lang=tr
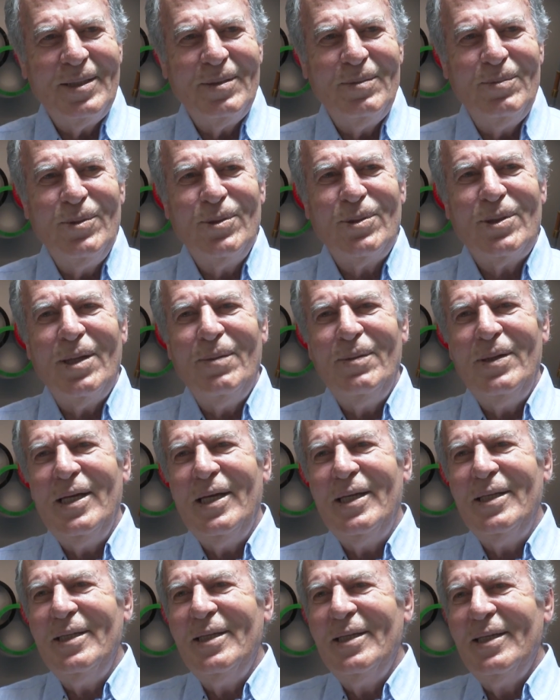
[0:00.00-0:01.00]

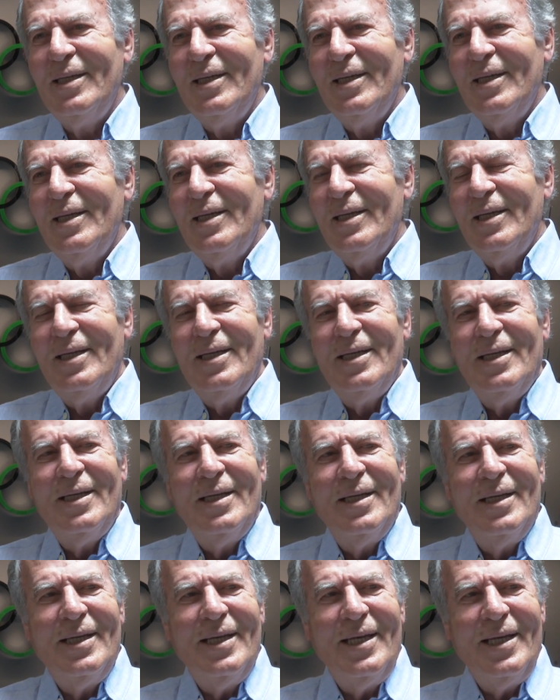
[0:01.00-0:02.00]
Muhtemelen
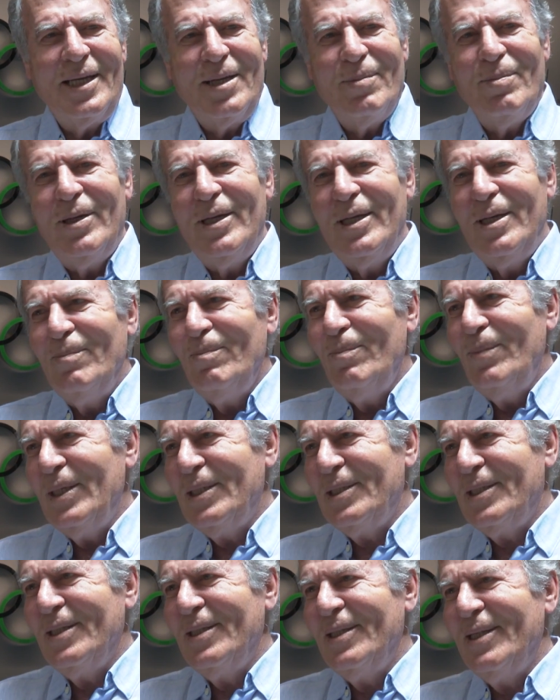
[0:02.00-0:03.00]
Ekim ayının
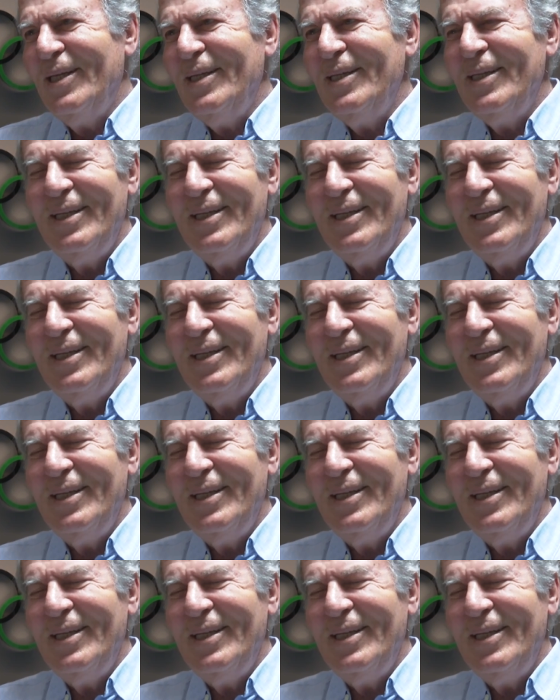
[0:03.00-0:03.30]
başında